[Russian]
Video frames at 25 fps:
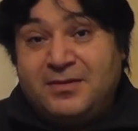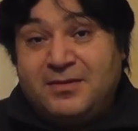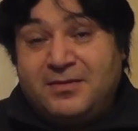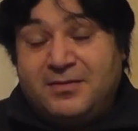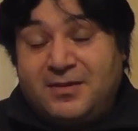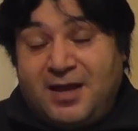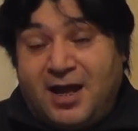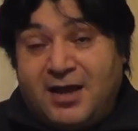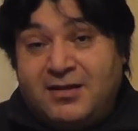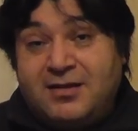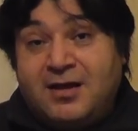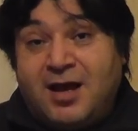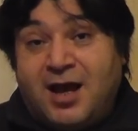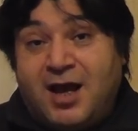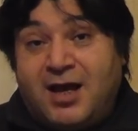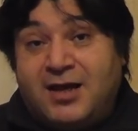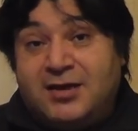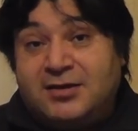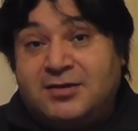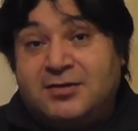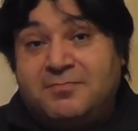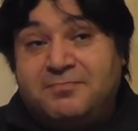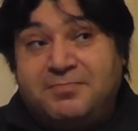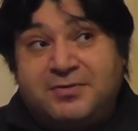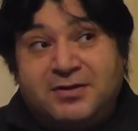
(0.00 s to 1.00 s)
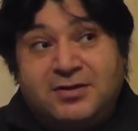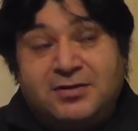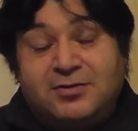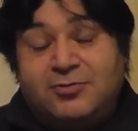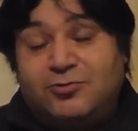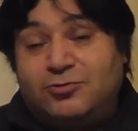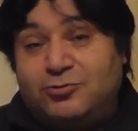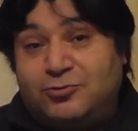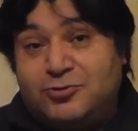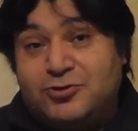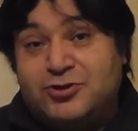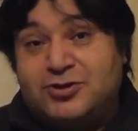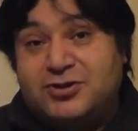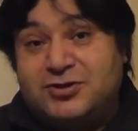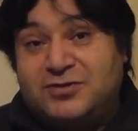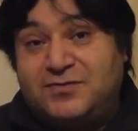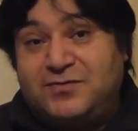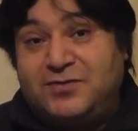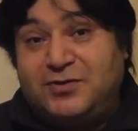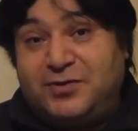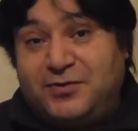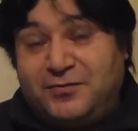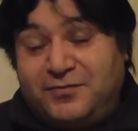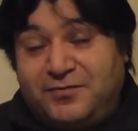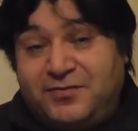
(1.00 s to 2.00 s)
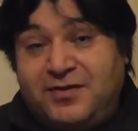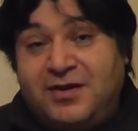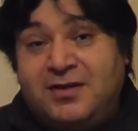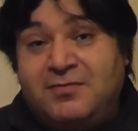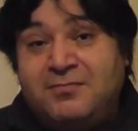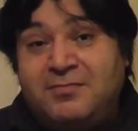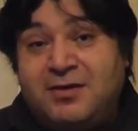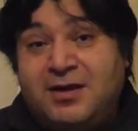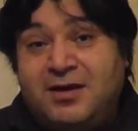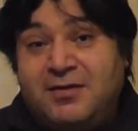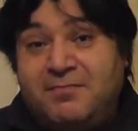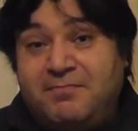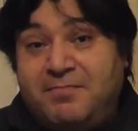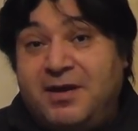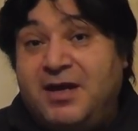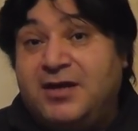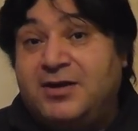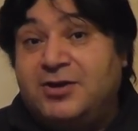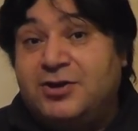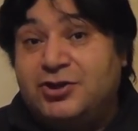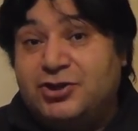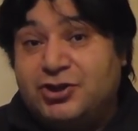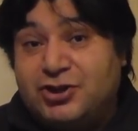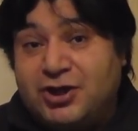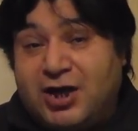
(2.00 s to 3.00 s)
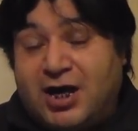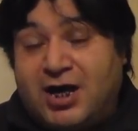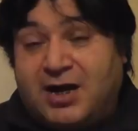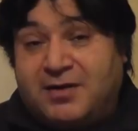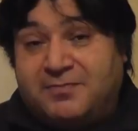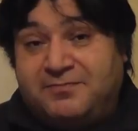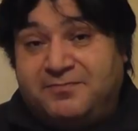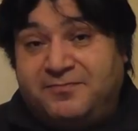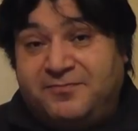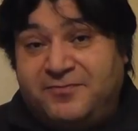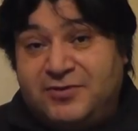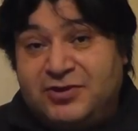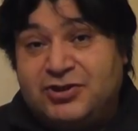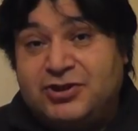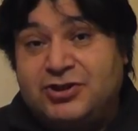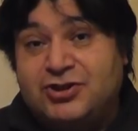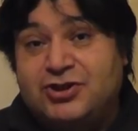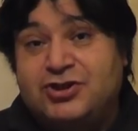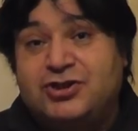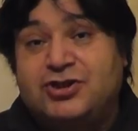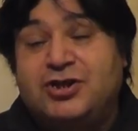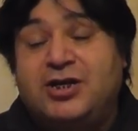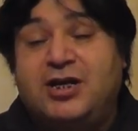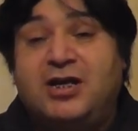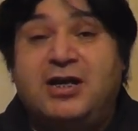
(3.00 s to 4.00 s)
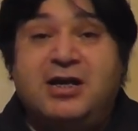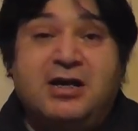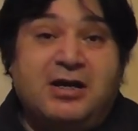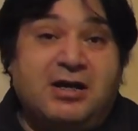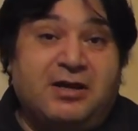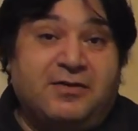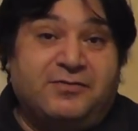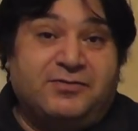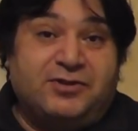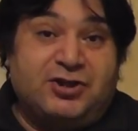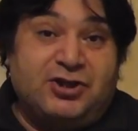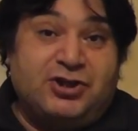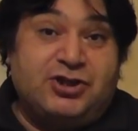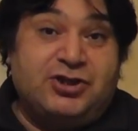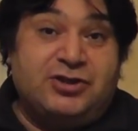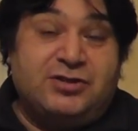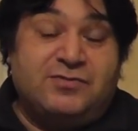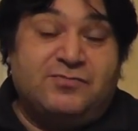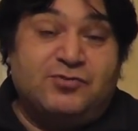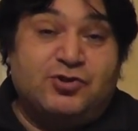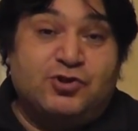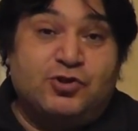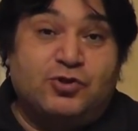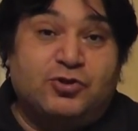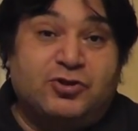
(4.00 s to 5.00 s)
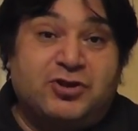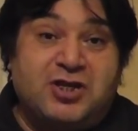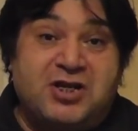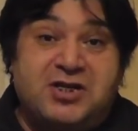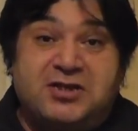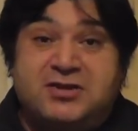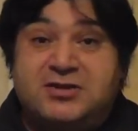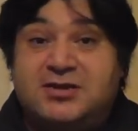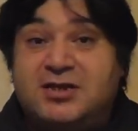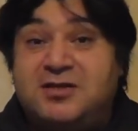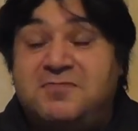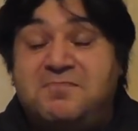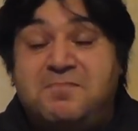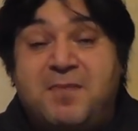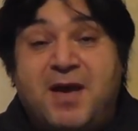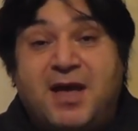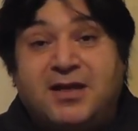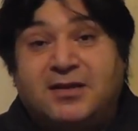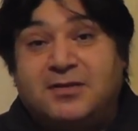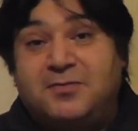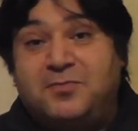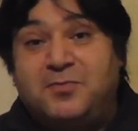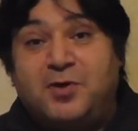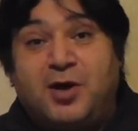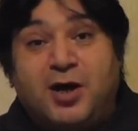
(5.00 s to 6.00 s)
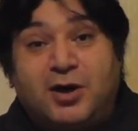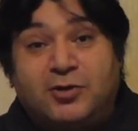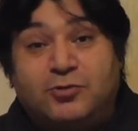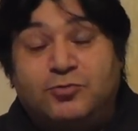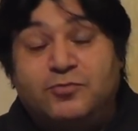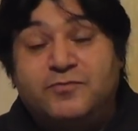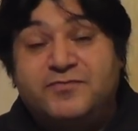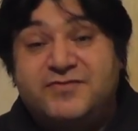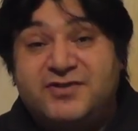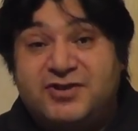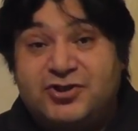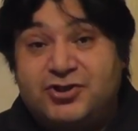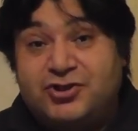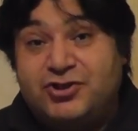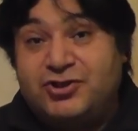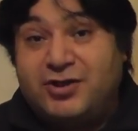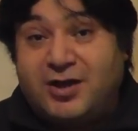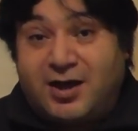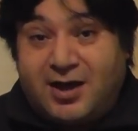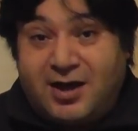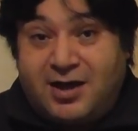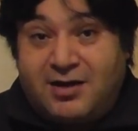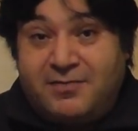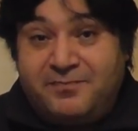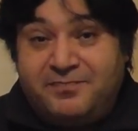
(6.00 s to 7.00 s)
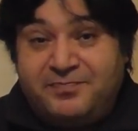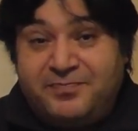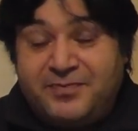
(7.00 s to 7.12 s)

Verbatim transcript: Да-да, это был художественный фильм Бекки Шарп, вышедший в 1935 году в США.